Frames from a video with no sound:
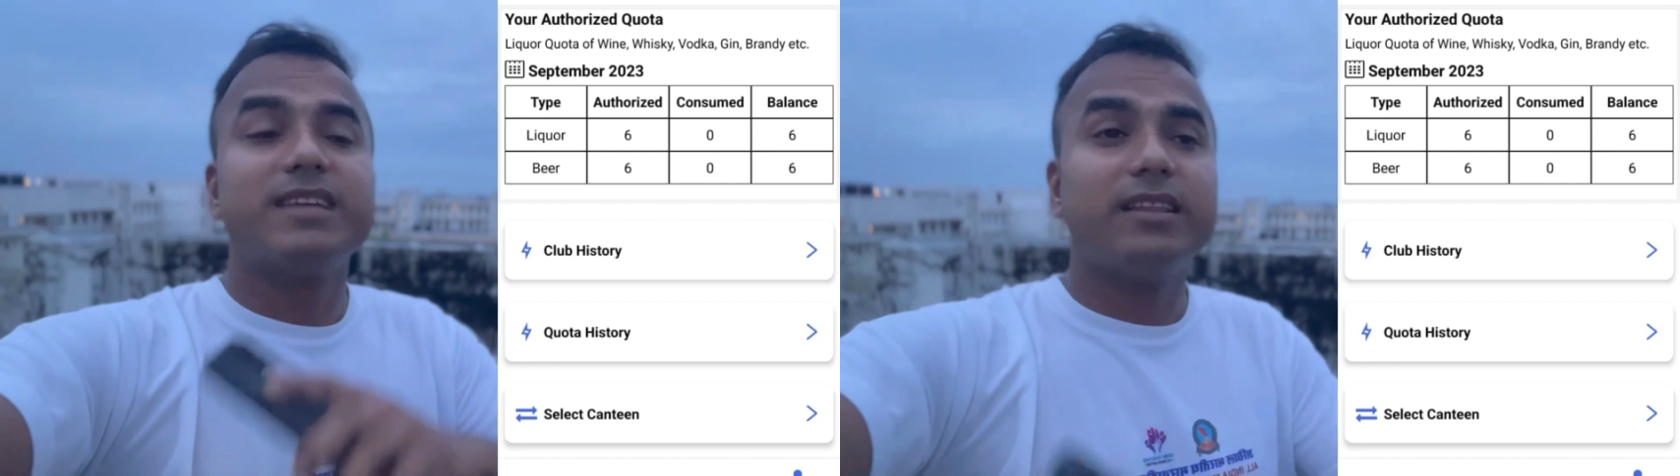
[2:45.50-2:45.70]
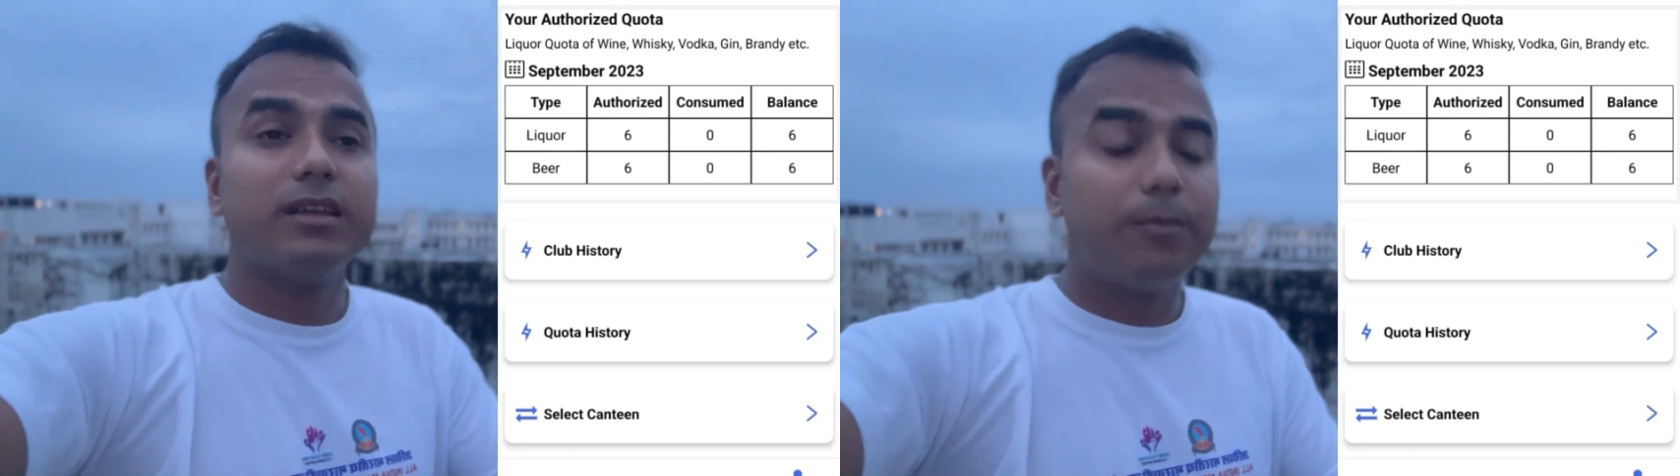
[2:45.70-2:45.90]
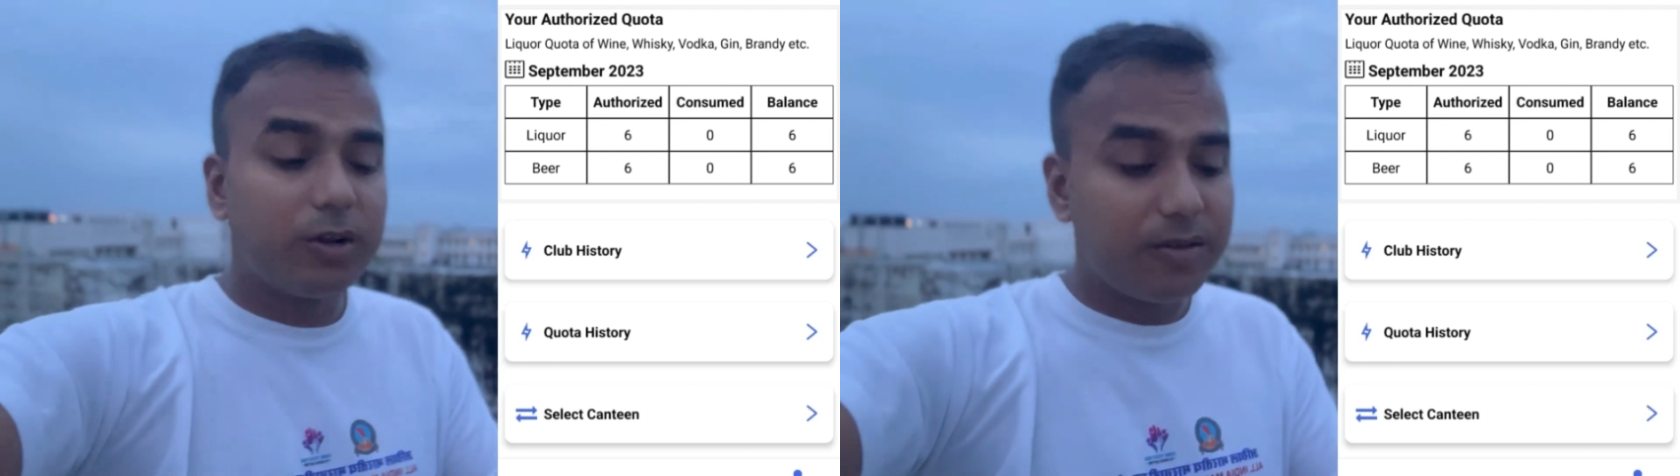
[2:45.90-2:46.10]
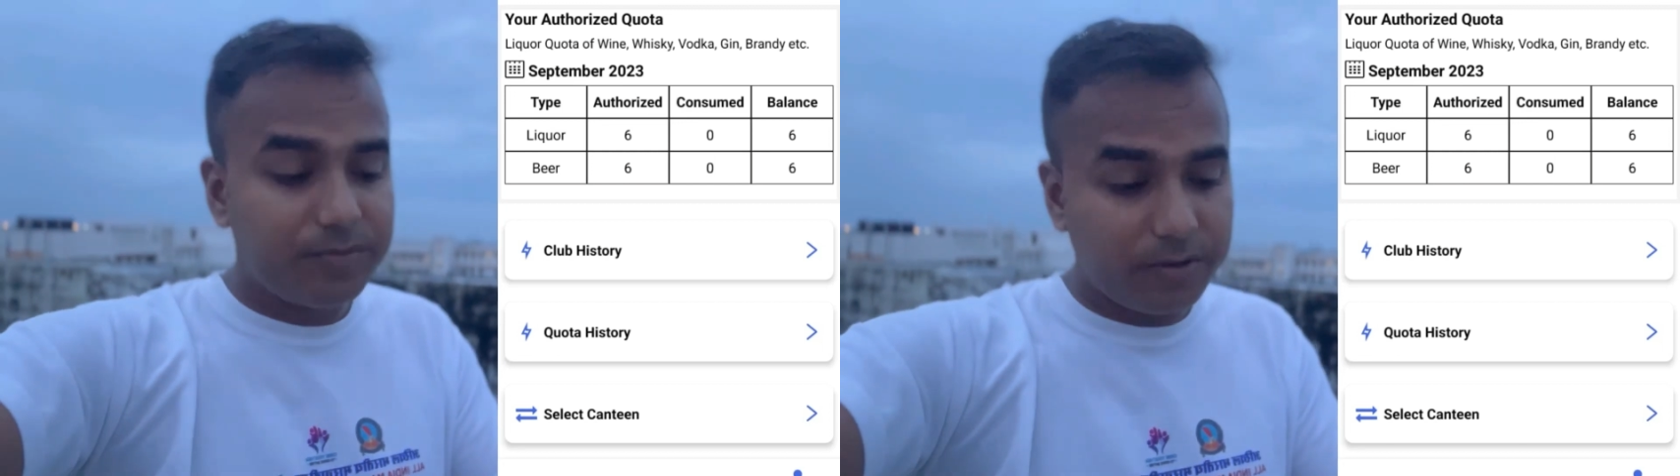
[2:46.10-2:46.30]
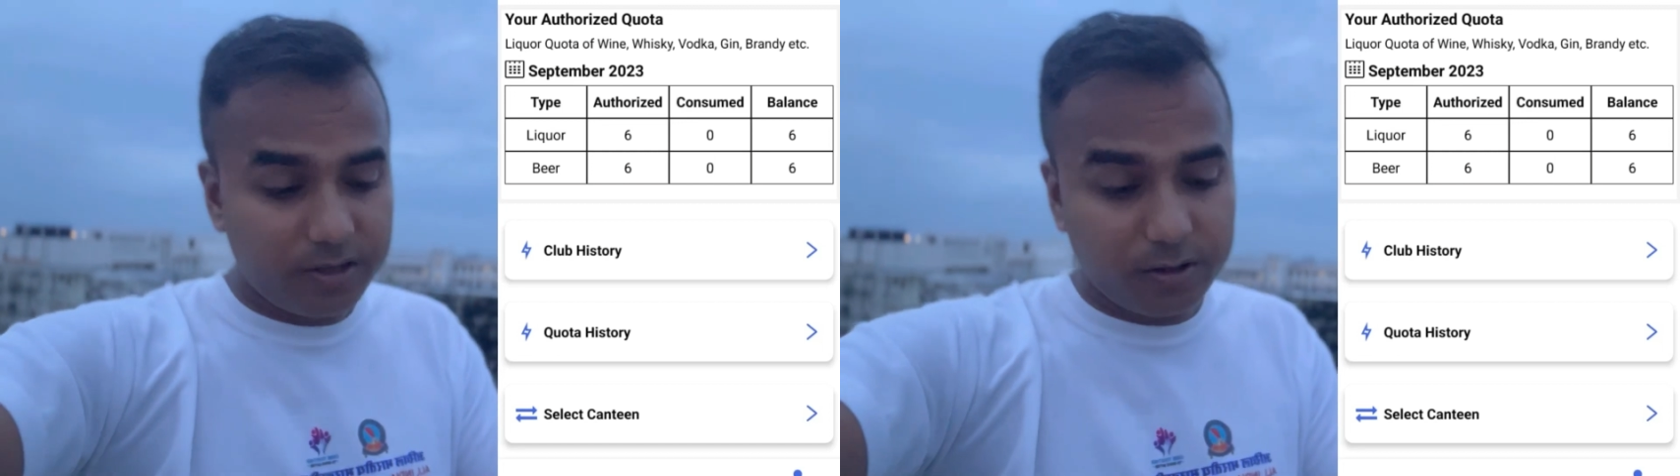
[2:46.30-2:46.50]
मतलब
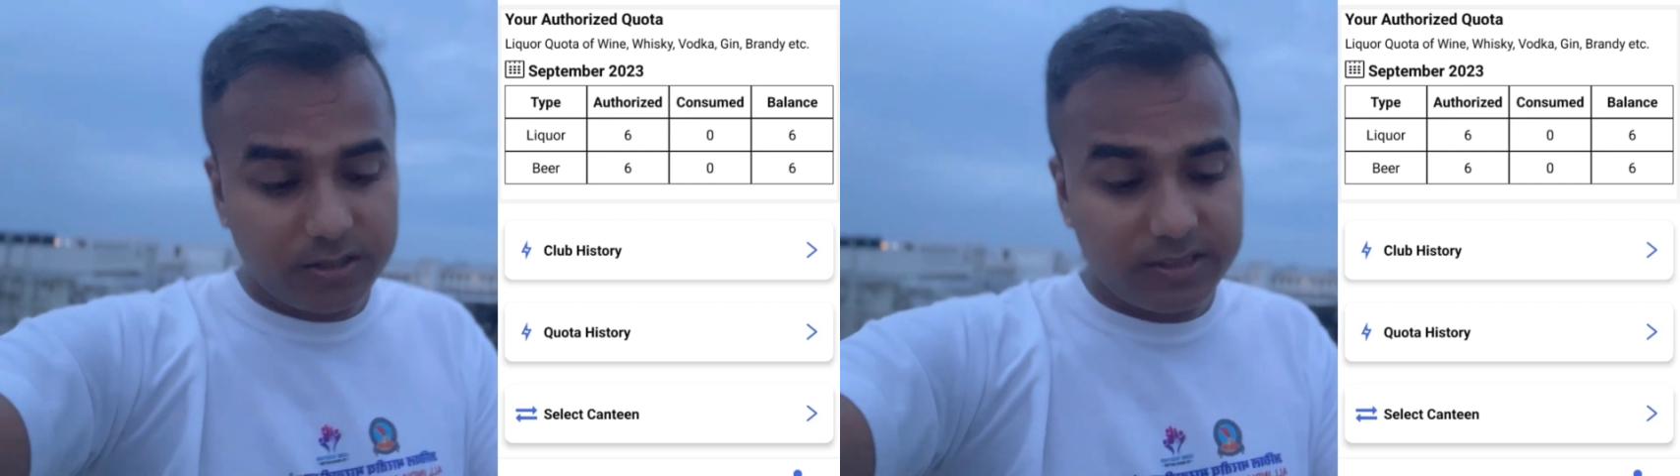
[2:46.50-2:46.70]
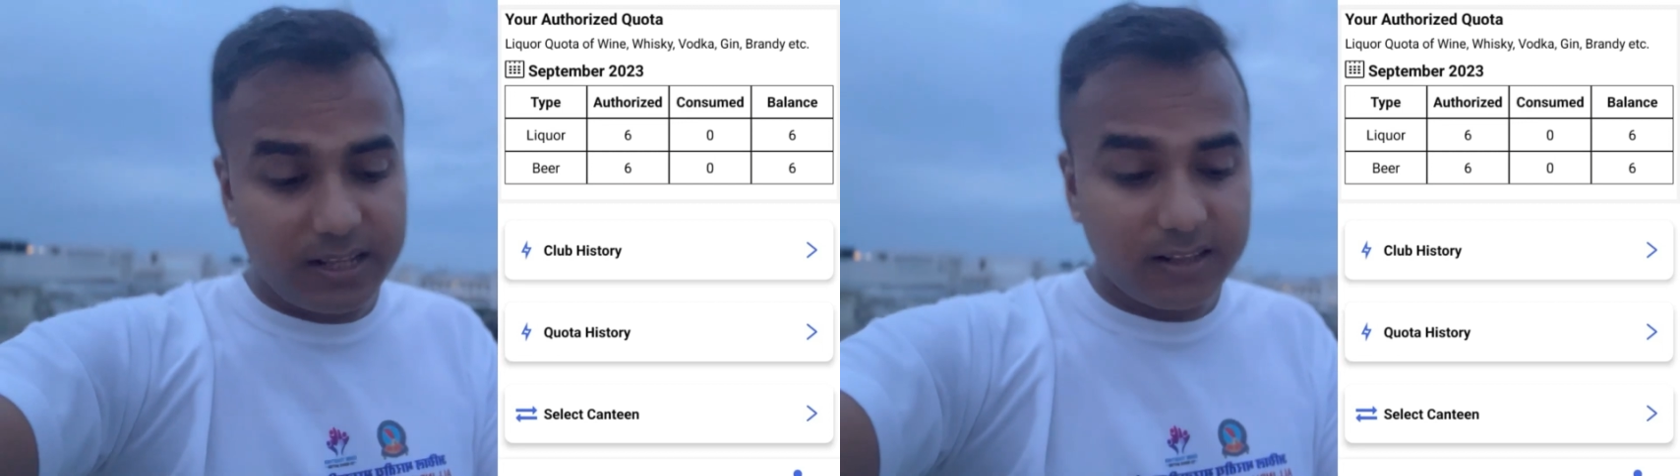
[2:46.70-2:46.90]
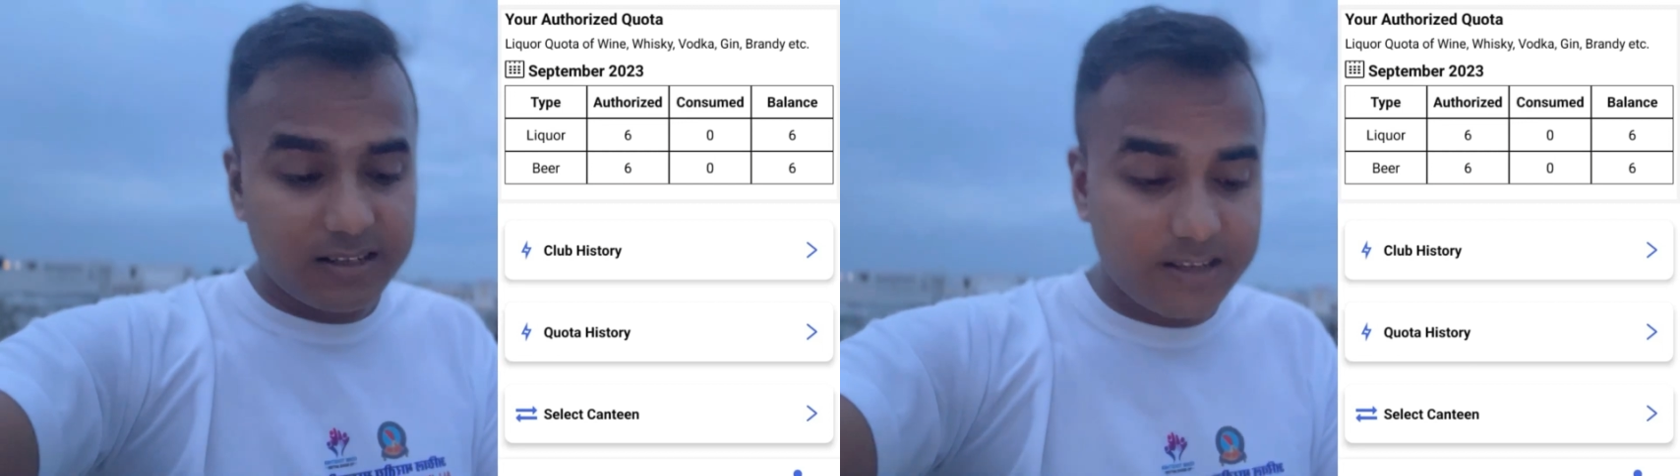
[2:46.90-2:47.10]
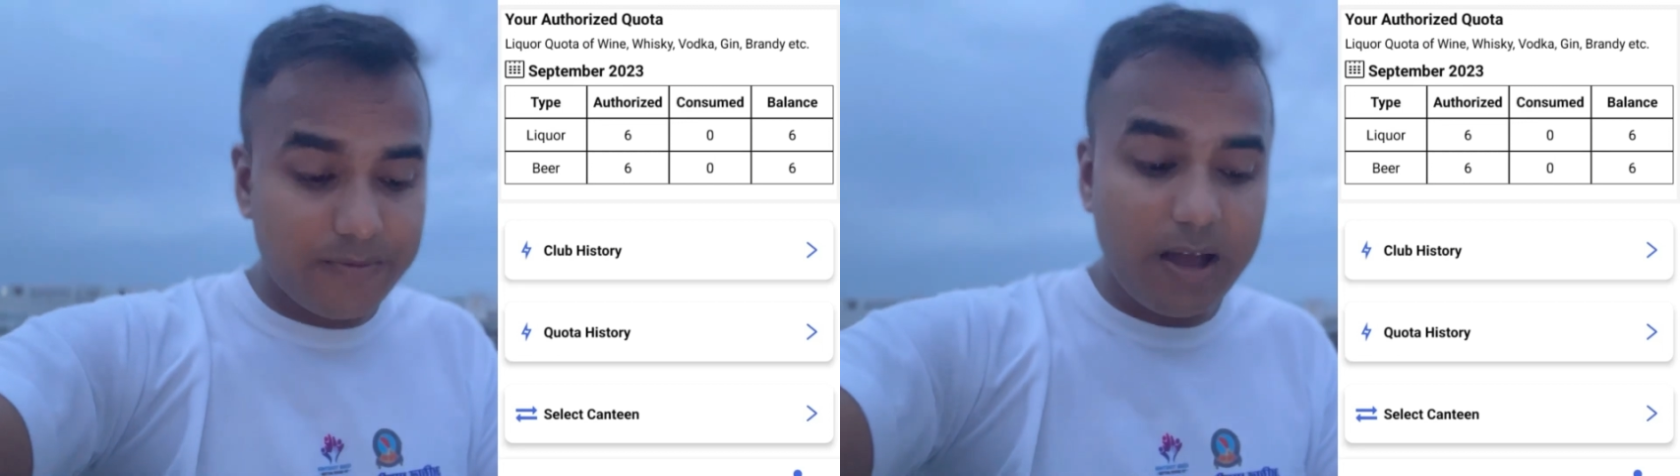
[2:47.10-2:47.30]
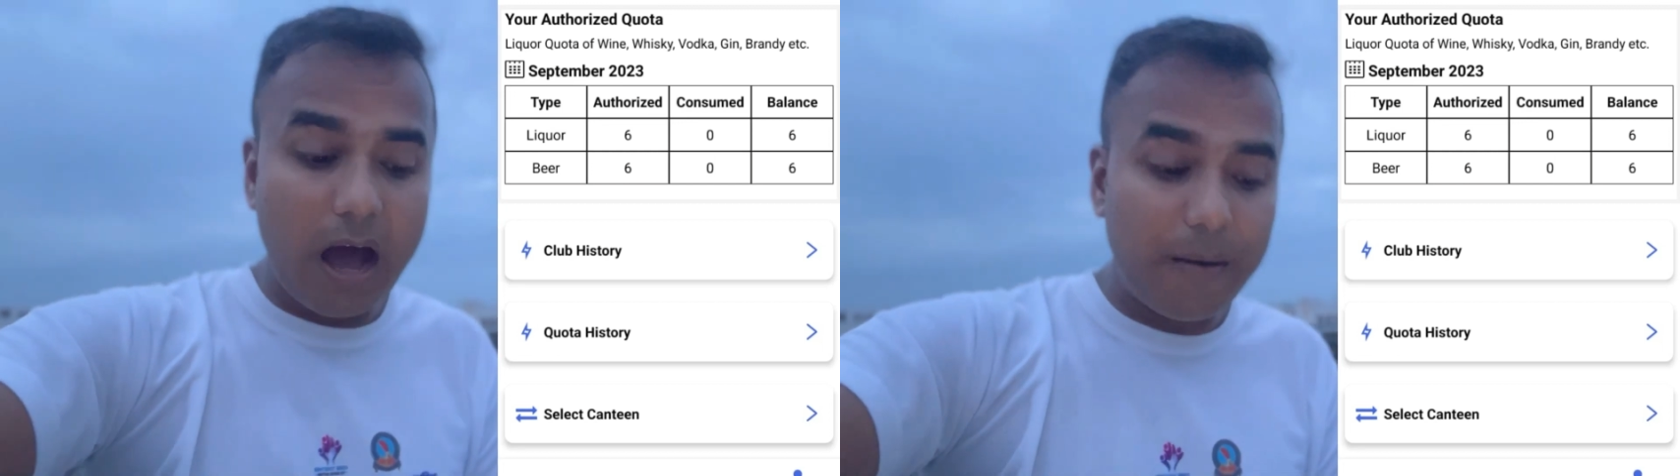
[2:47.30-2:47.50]
मतलब सेंटर से भी